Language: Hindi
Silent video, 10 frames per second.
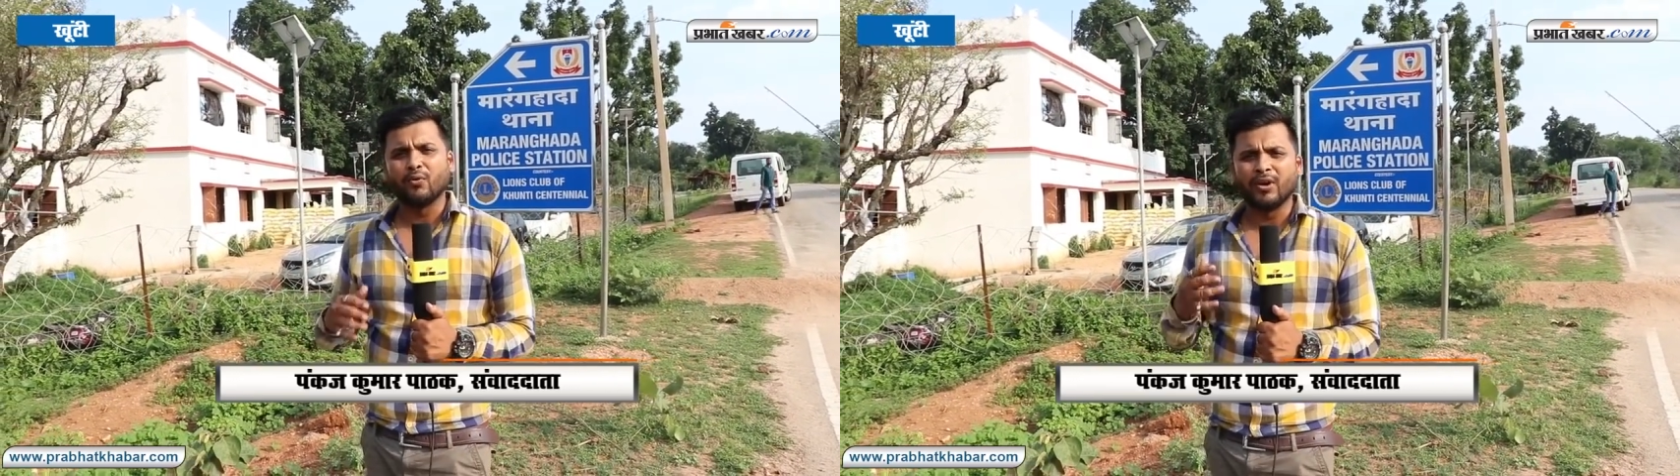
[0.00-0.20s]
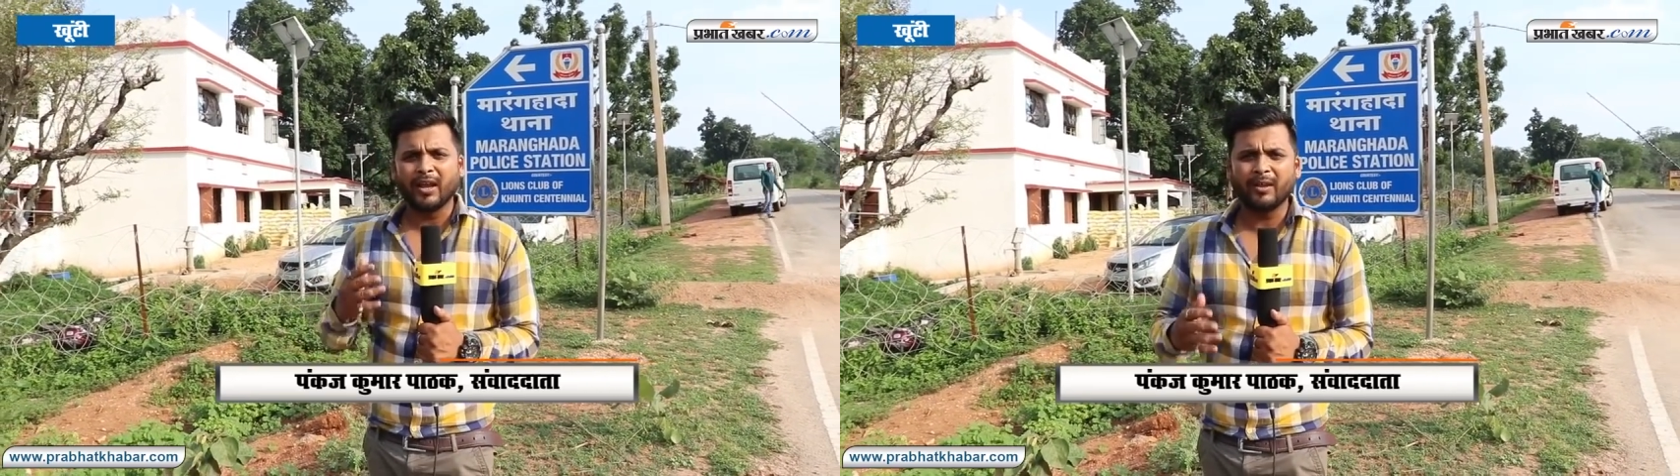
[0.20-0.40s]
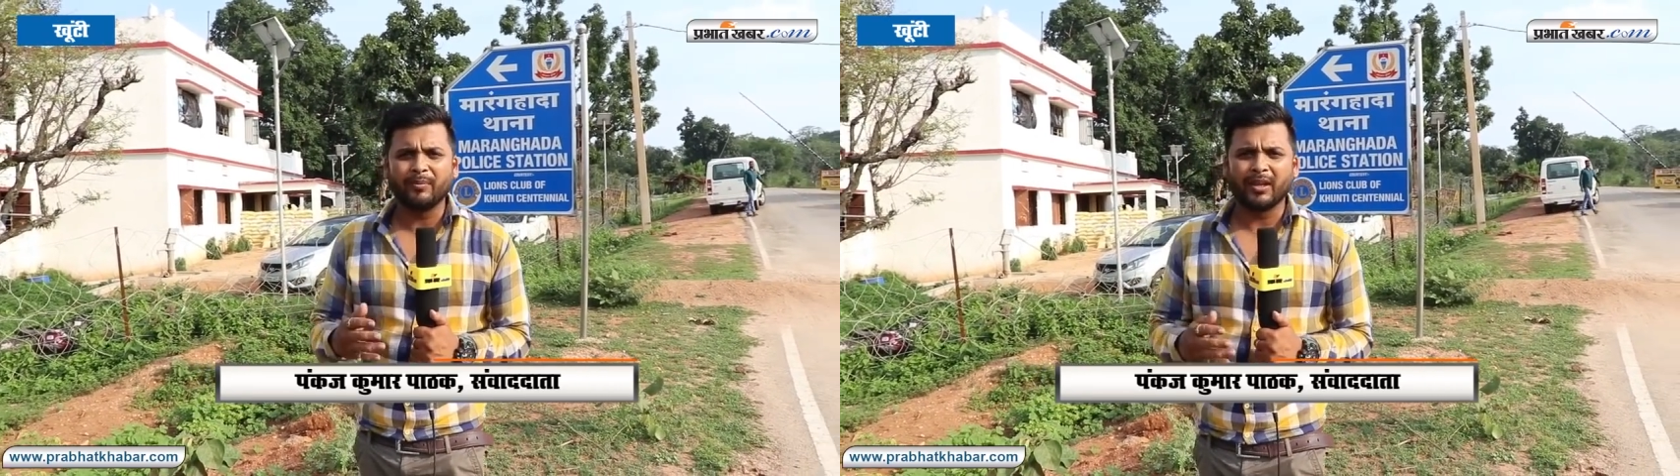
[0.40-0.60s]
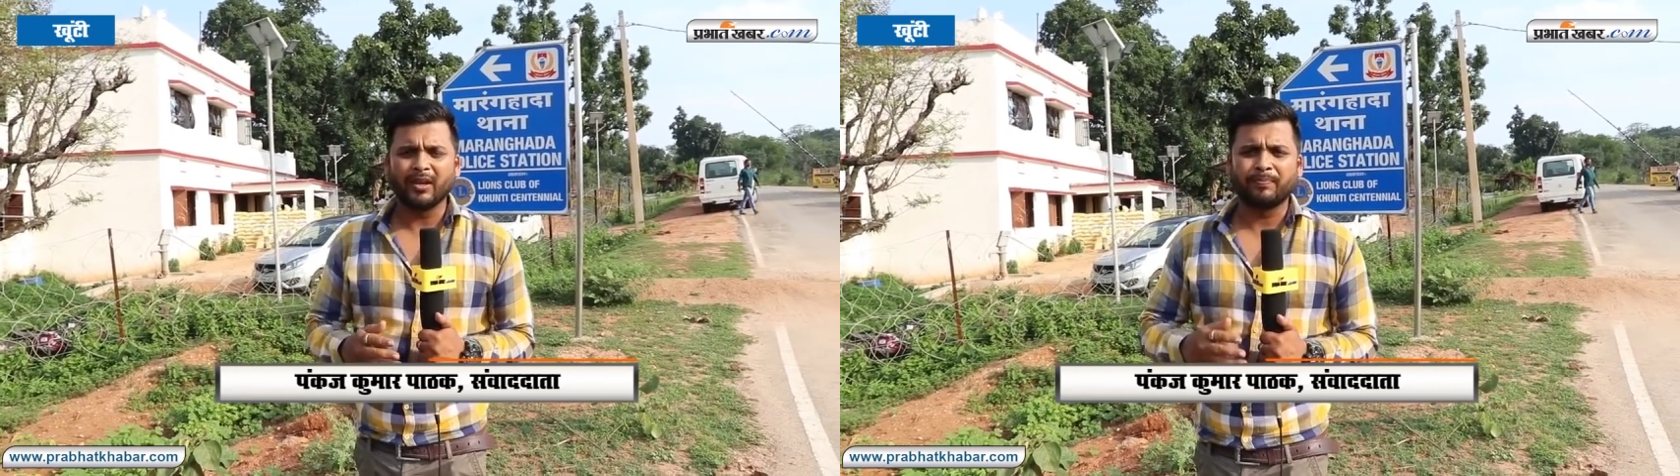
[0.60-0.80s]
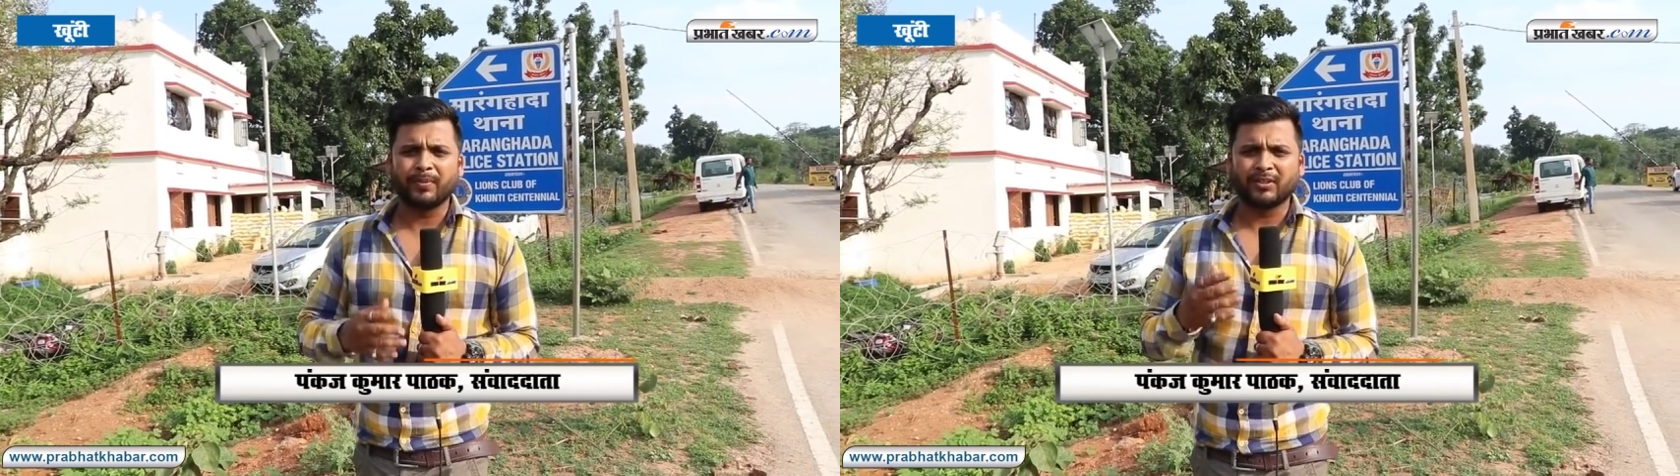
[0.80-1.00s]
उन्हें
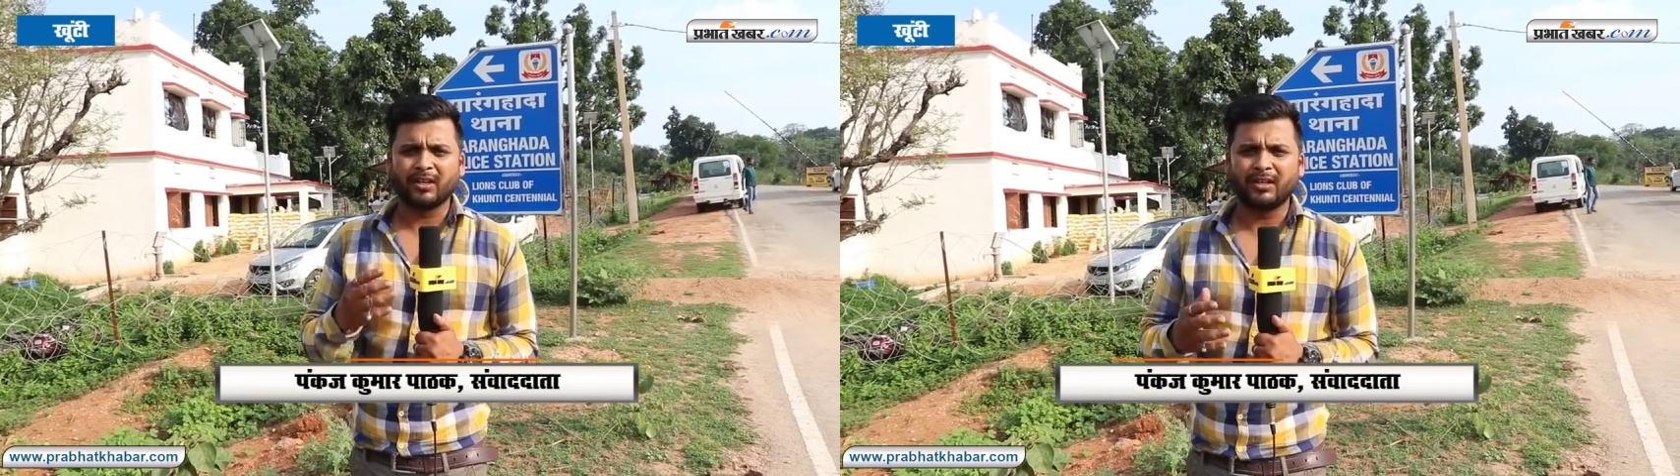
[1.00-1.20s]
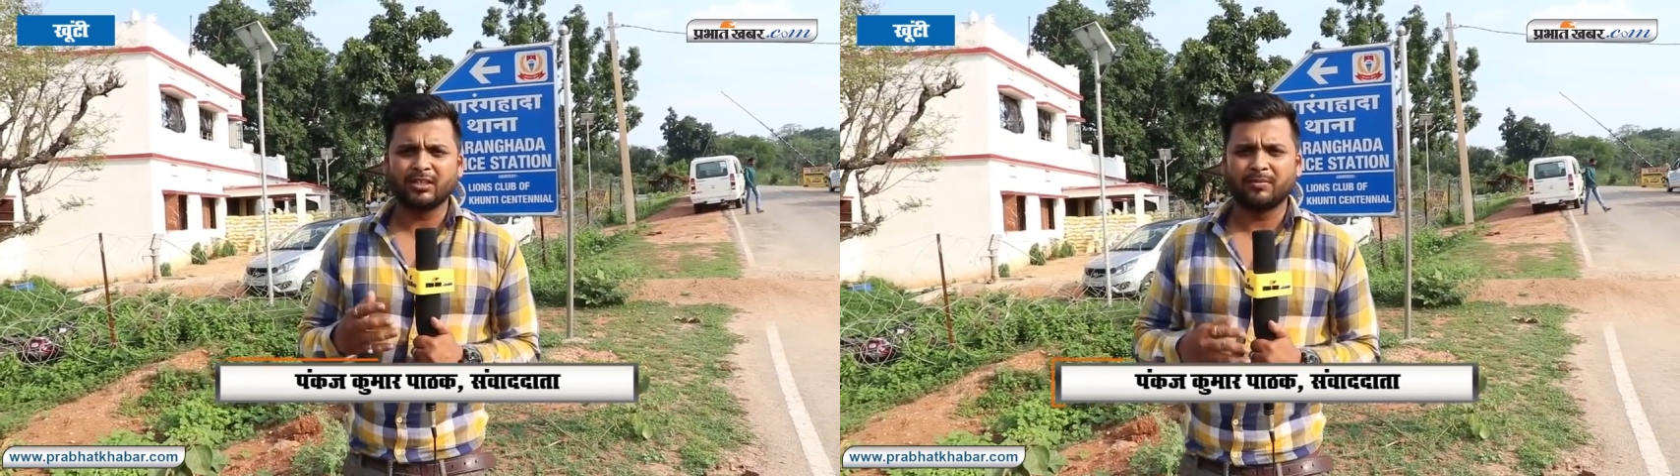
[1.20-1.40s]
भी अब पत्थलगड़ी